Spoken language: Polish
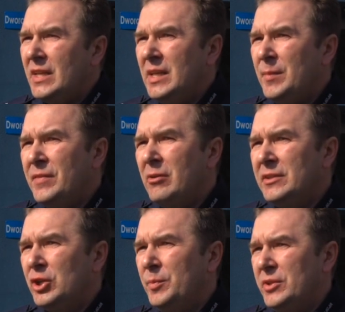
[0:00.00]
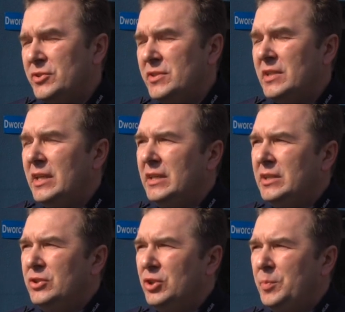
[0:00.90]
namawiała tego mężczyznę
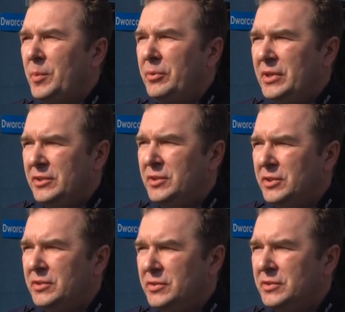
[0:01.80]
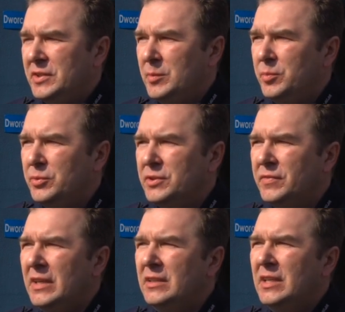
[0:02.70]
do popełnienia tej, tej samobójstwa.